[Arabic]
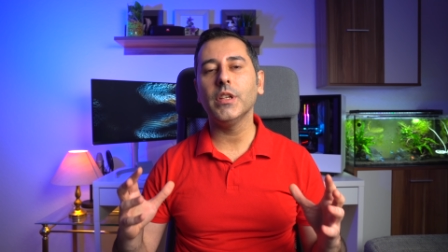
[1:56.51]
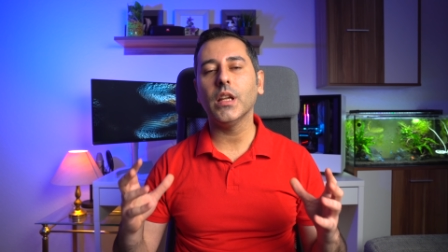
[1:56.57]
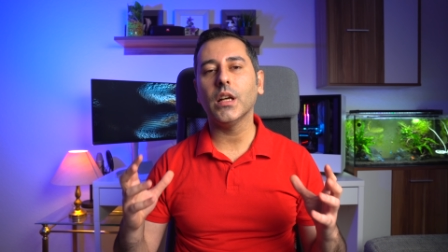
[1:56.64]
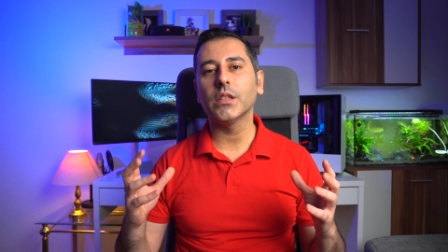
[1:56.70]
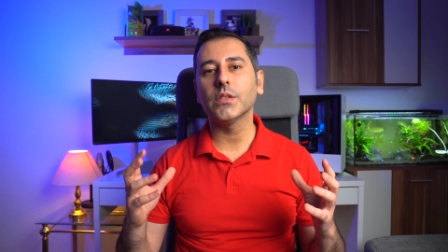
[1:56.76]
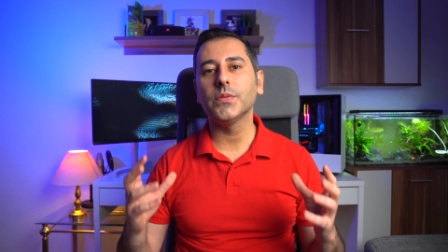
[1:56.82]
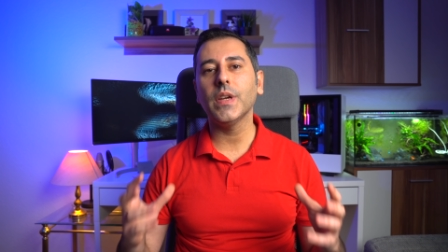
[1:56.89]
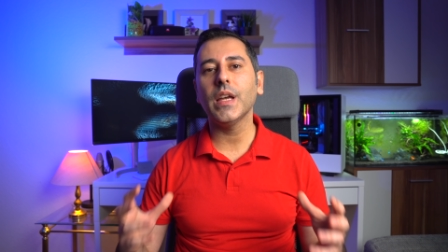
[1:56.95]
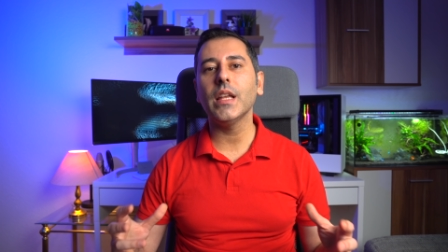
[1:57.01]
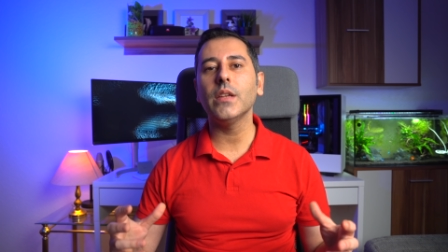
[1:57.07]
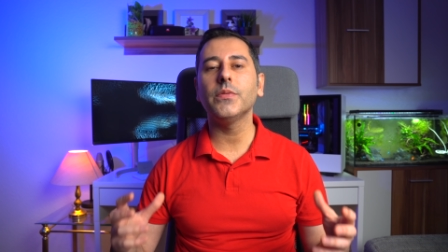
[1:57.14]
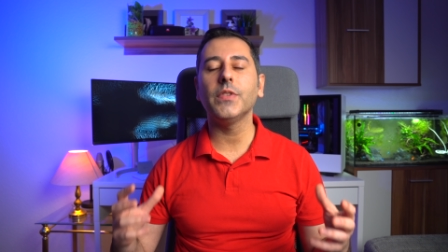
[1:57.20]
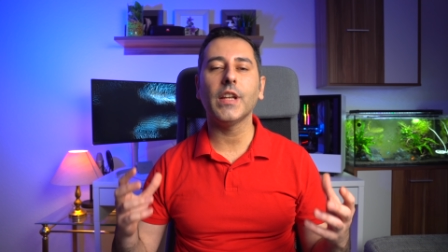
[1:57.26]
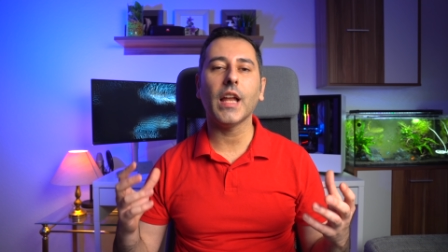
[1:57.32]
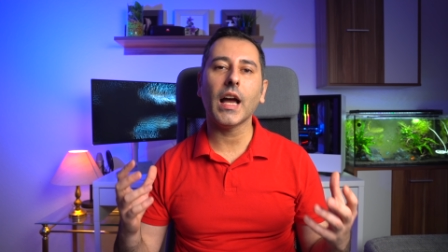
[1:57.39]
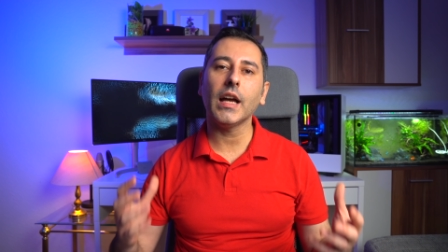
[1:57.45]
الأطفال
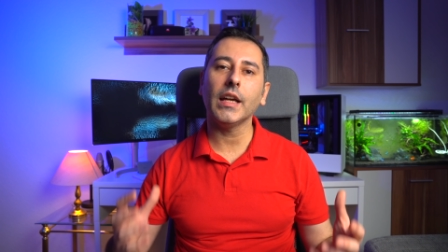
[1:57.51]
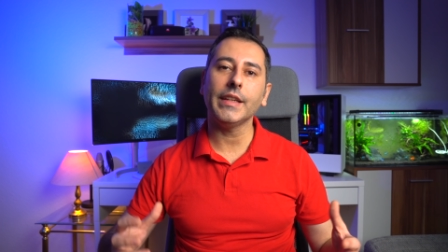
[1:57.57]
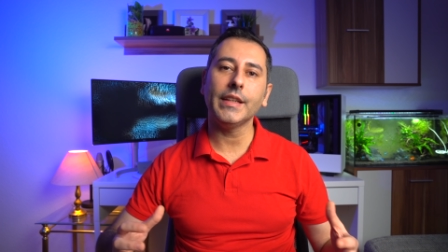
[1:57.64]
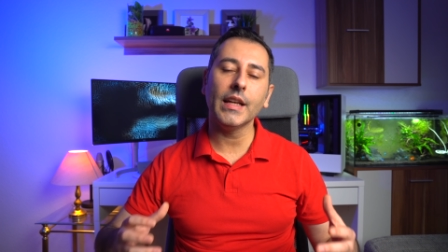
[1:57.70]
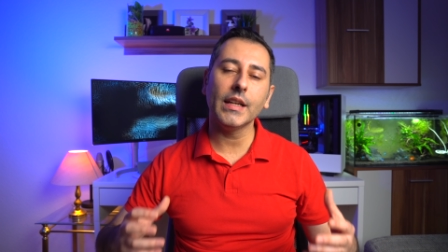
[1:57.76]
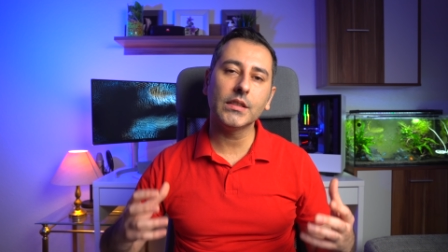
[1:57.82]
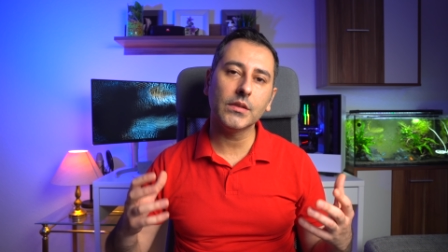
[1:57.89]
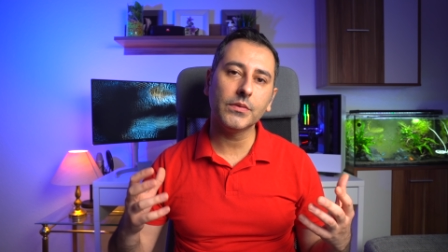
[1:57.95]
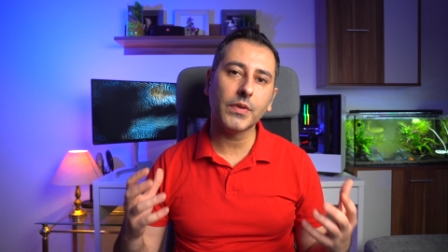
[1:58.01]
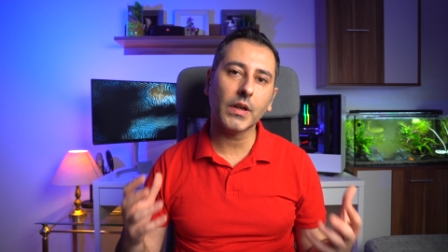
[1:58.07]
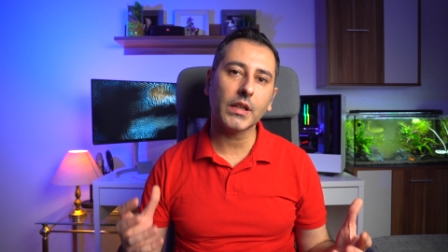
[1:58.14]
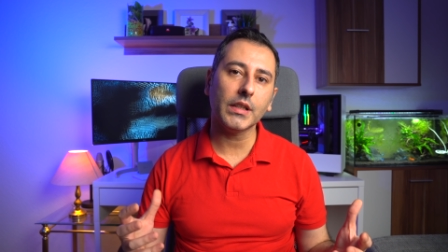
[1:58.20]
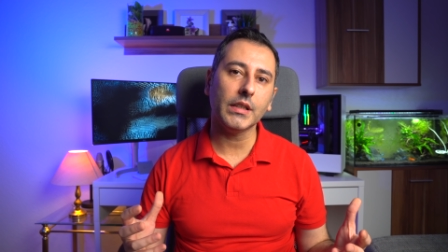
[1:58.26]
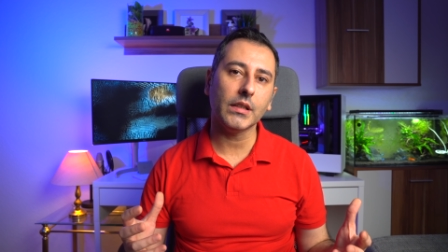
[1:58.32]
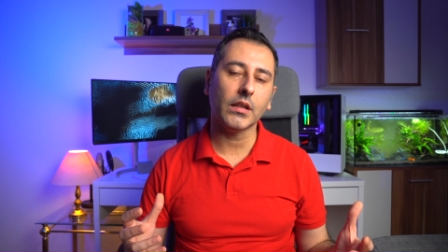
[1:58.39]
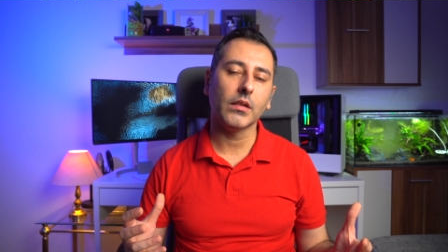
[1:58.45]
في العائلات
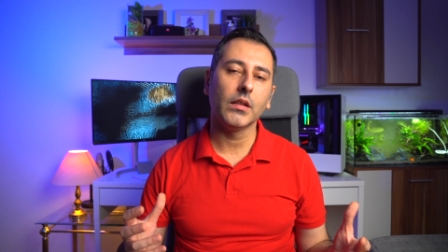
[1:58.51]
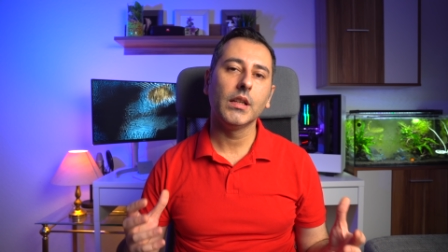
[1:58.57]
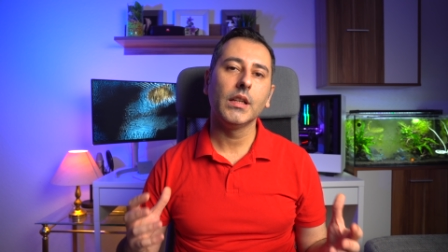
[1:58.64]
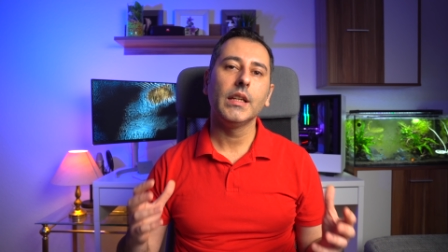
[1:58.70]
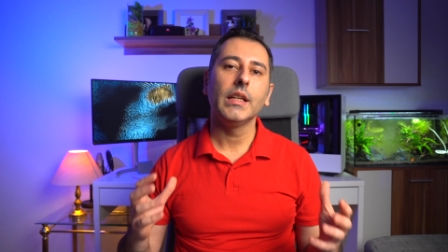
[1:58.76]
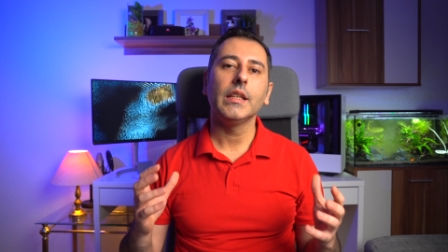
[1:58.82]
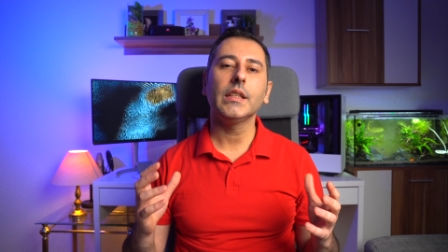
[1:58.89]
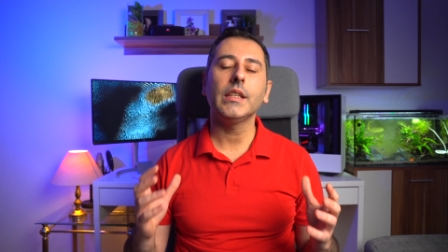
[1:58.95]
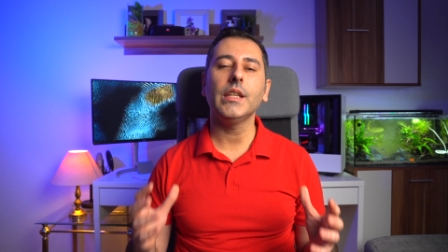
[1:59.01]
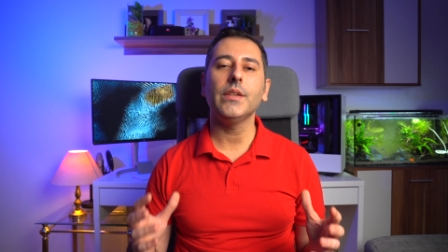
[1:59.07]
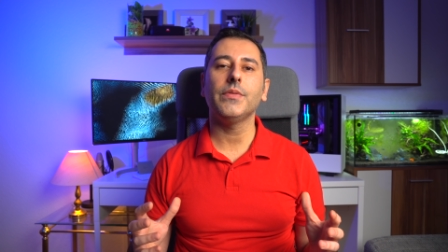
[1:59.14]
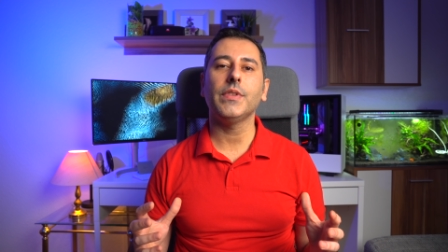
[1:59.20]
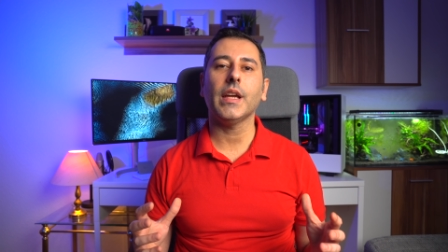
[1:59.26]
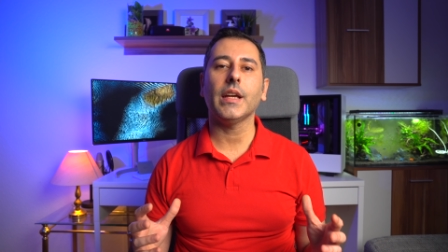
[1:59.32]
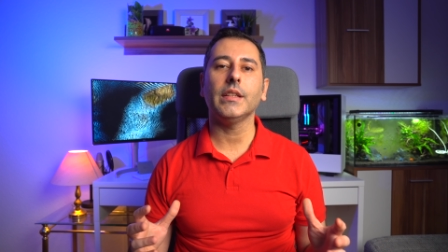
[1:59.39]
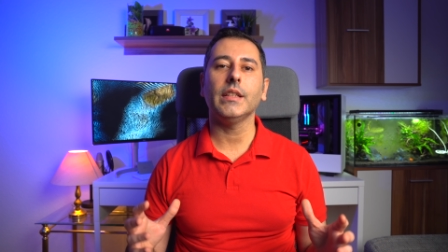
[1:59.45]
الفقيرة
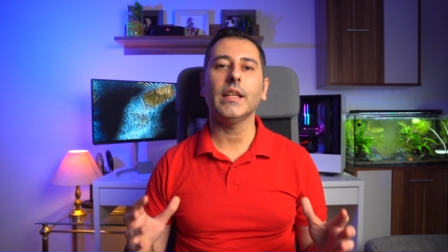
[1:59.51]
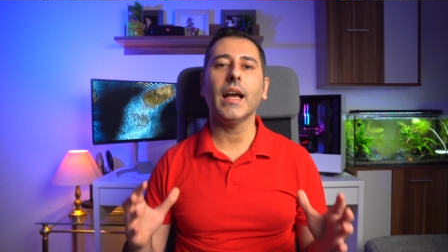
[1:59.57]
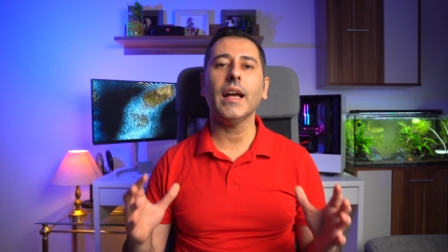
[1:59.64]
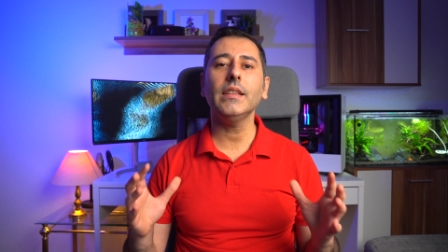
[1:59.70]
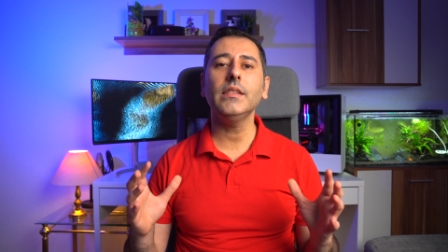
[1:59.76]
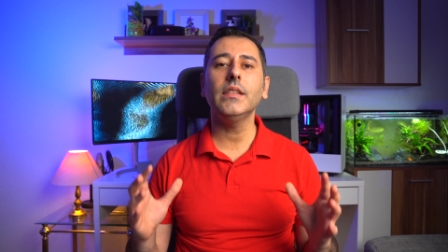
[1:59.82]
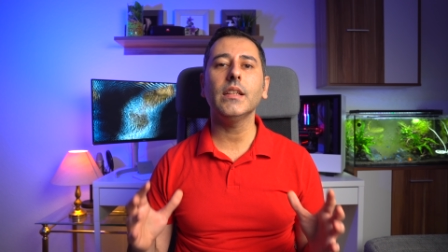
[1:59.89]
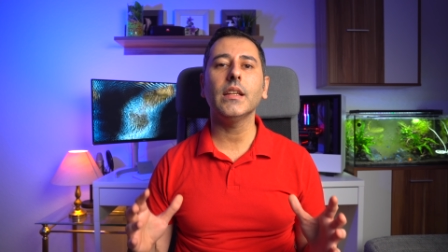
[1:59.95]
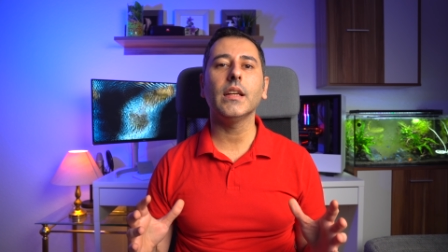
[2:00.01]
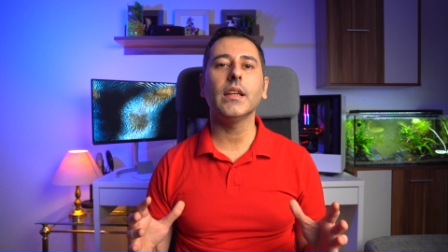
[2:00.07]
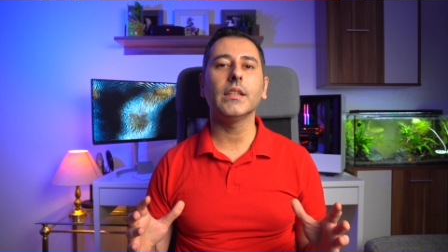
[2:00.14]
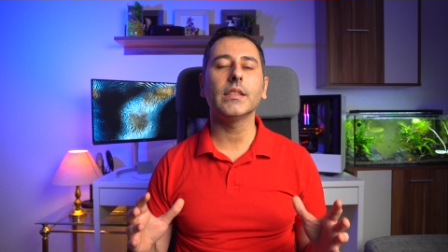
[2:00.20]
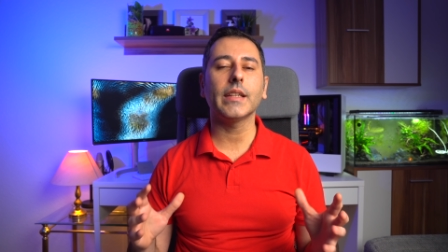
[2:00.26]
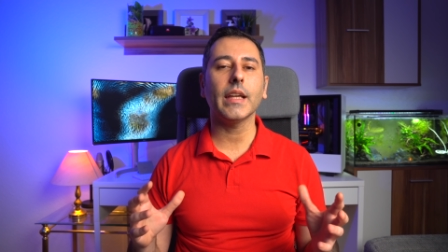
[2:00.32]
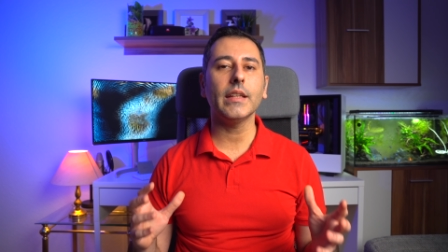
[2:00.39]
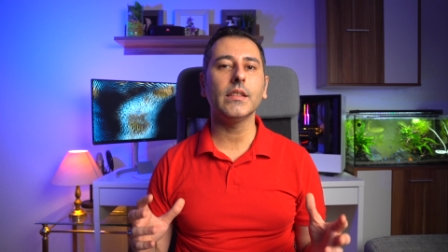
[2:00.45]
كيف يعني لحد
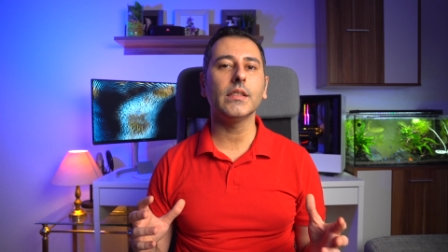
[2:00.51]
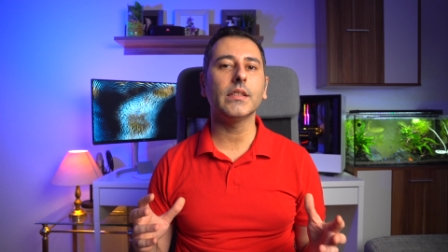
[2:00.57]
الآن كان